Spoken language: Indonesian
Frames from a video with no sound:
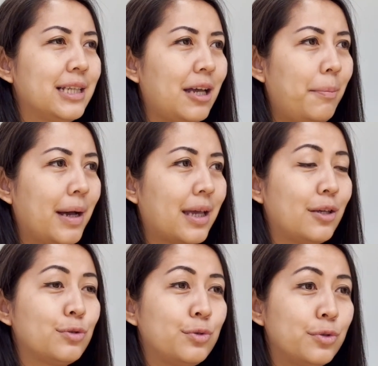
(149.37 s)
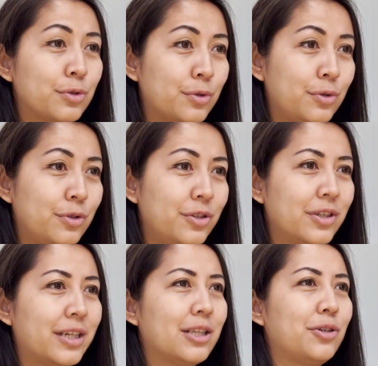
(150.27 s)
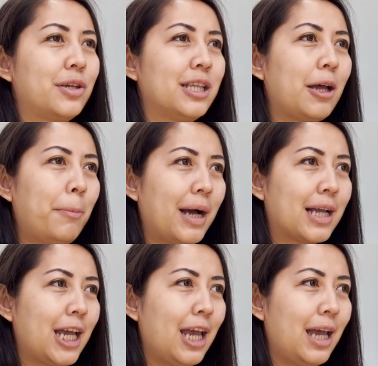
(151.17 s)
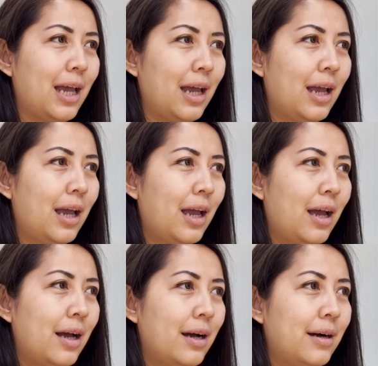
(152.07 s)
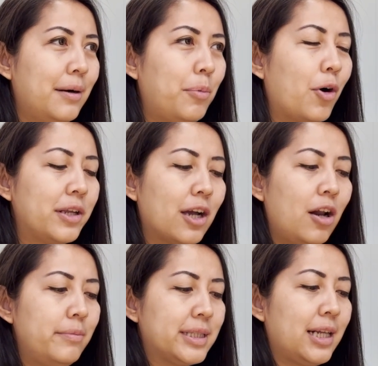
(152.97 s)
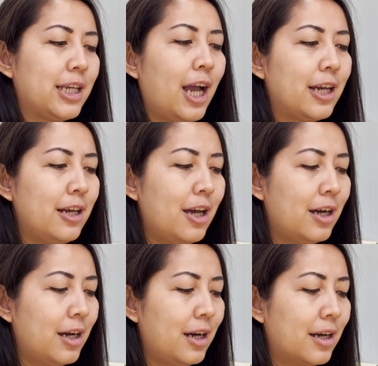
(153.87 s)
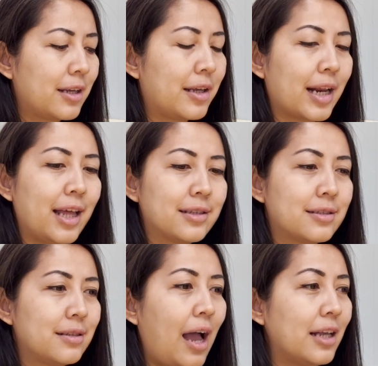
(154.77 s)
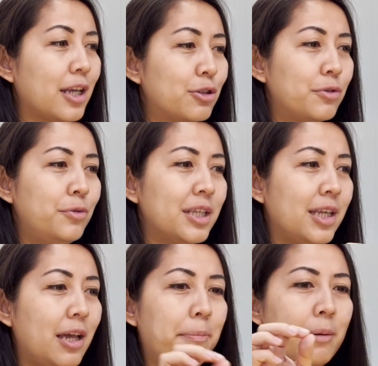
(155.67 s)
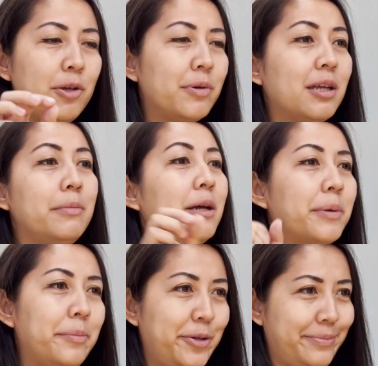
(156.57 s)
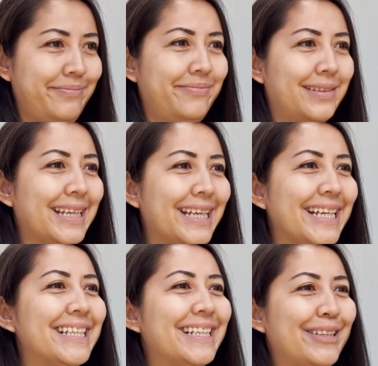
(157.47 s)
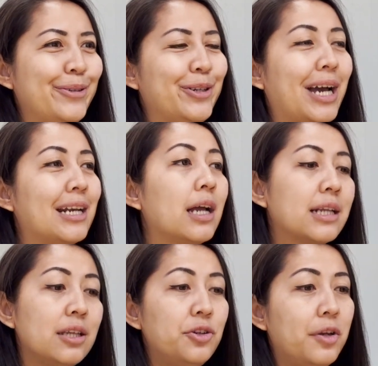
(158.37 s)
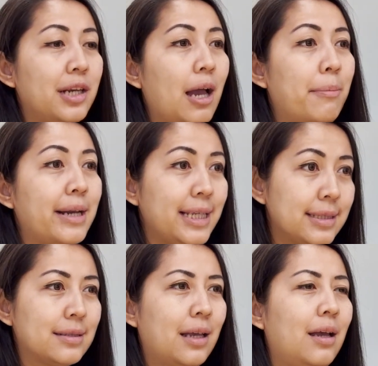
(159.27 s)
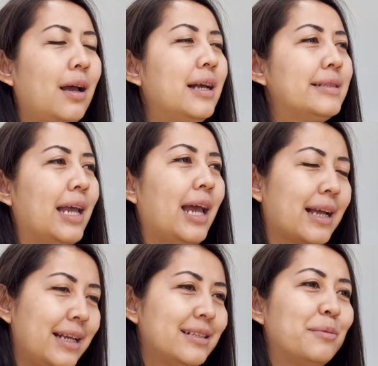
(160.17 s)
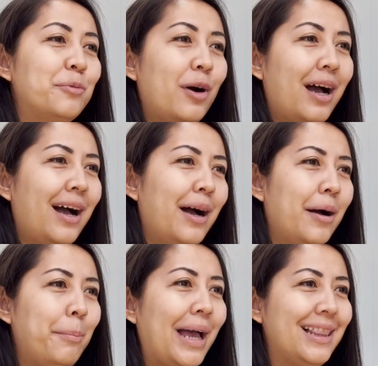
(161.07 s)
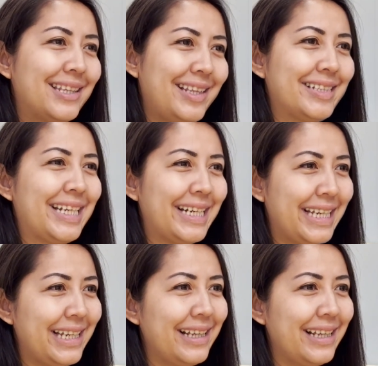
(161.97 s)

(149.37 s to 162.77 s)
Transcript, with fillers: kita pakai susu gitu kita pakai uh, pokoknya kalau misalnya ada grade satu dua tiga premium kita ambil yang premium gitu karena kan kita juga di Upper East saya yakin semua pelet di sini